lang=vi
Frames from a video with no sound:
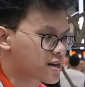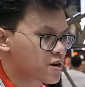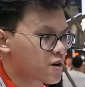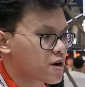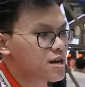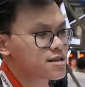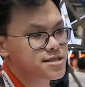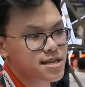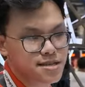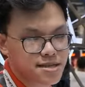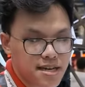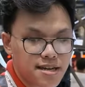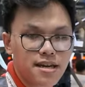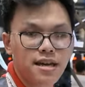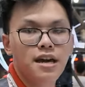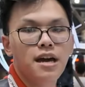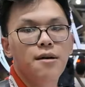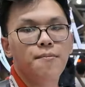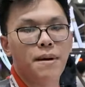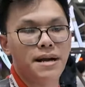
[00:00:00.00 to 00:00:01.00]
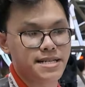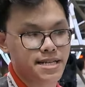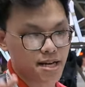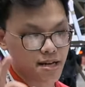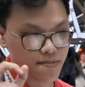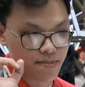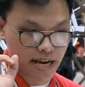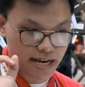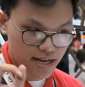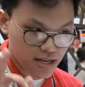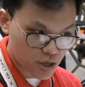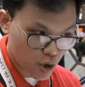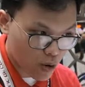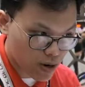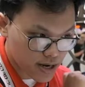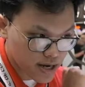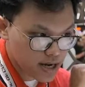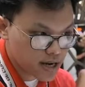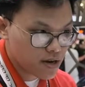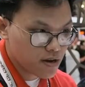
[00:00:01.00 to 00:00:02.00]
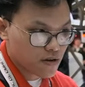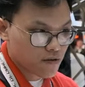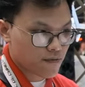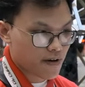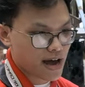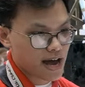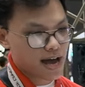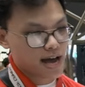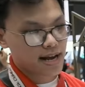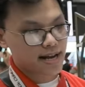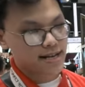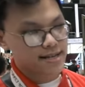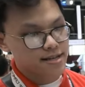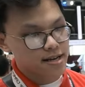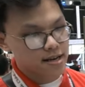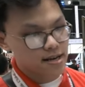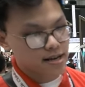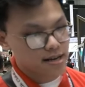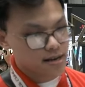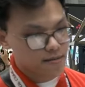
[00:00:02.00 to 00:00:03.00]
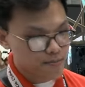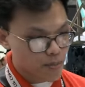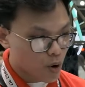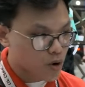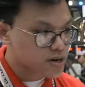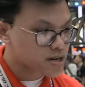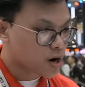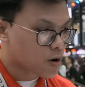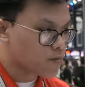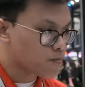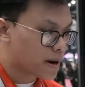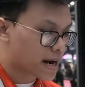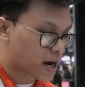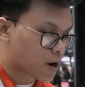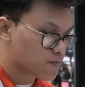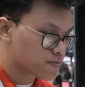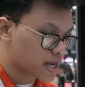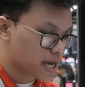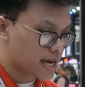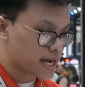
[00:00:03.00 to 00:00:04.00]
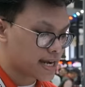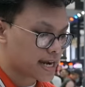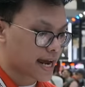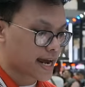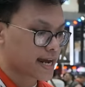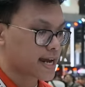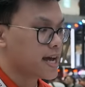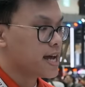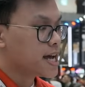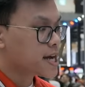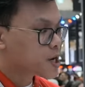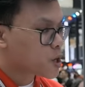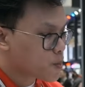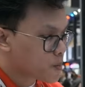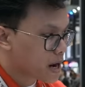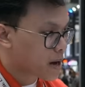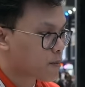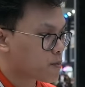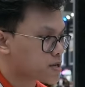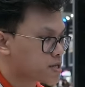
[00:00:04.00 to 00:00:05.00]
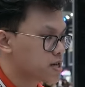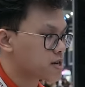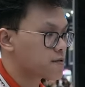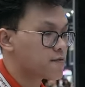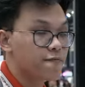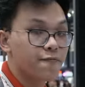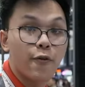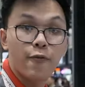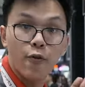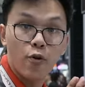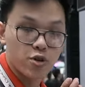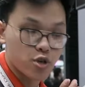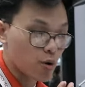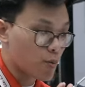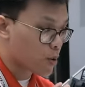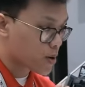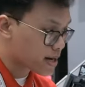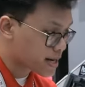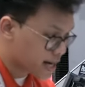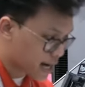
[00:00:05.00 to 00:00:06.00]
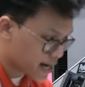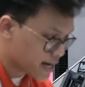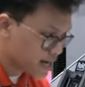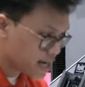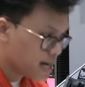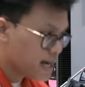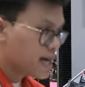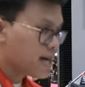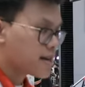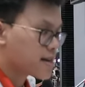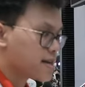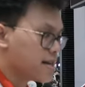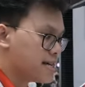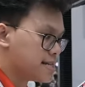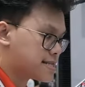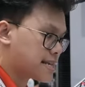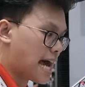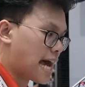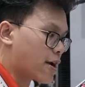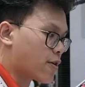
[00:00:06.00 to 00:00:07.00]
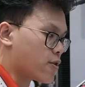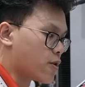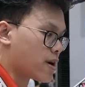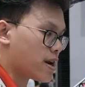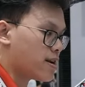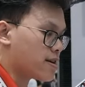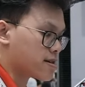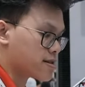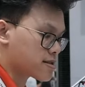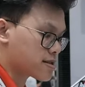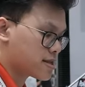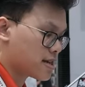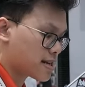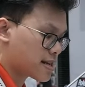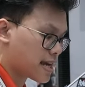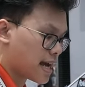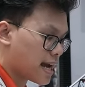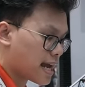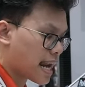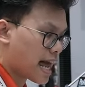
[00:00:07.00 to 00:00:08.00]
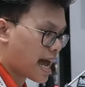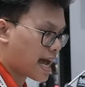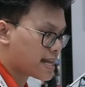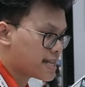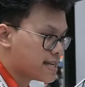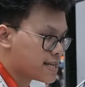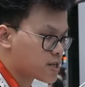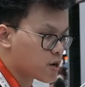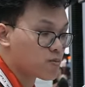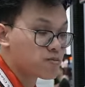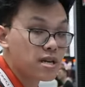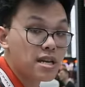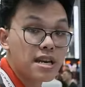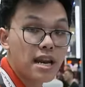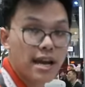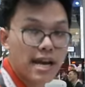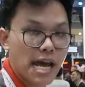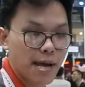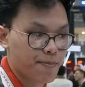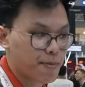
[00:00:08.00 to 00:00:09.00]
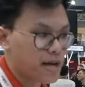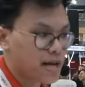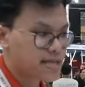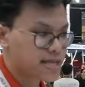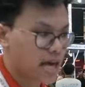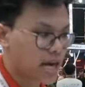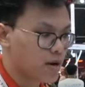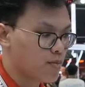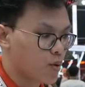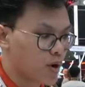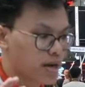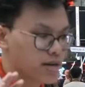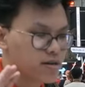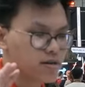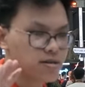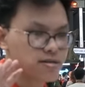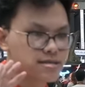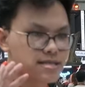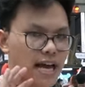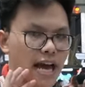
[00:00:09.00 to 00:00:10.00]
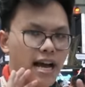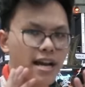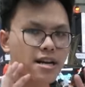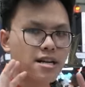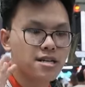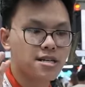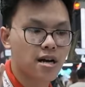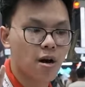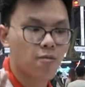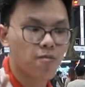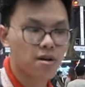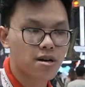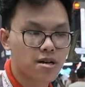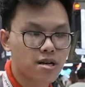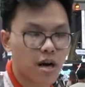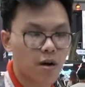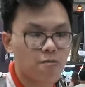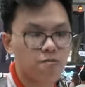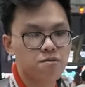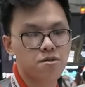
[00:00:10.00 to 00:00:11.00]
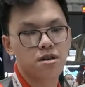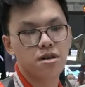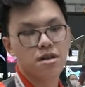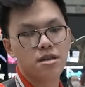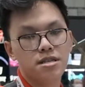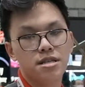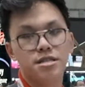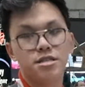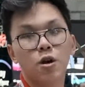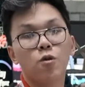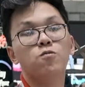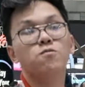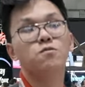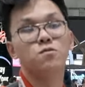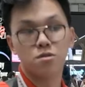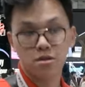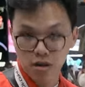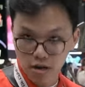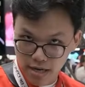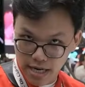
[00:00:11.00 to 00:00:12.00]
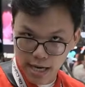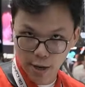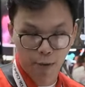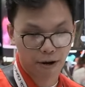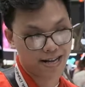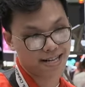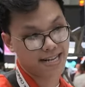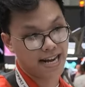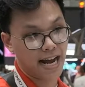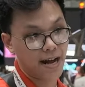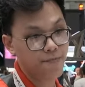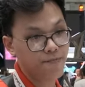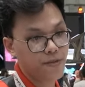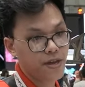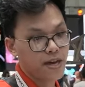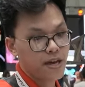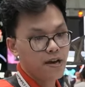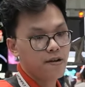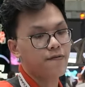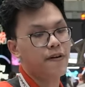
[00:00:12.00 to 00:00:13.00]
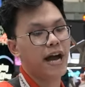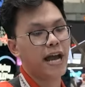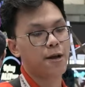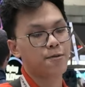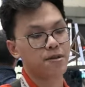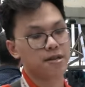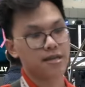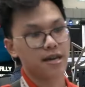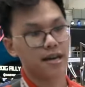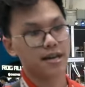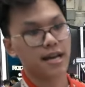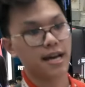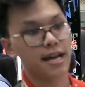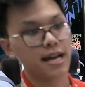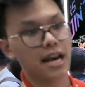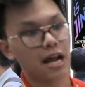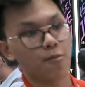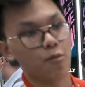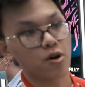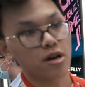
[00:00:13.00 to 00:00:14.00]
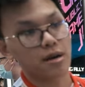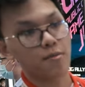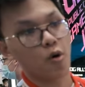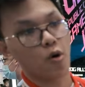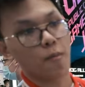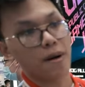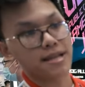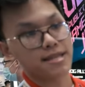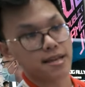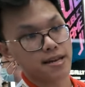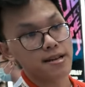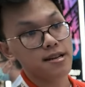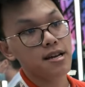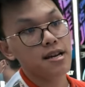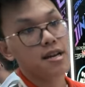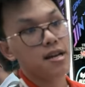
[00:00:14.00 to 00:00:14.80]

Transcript: cái loại diện tích, mà chỉ cần nhanh nhất thôi. Và cái chiếc bốn không bảy không Ti này cũng là một chiếc phục vụ cho mục đích đấy. Design của nó đã được thiết kế lại, nhìn trông rất là đẹp, tạo nên một cái đường dáng cong cong, nhìn trông cực kỳ hoành tráng. Và anh có thể thấy đây là một cái bộ máy tính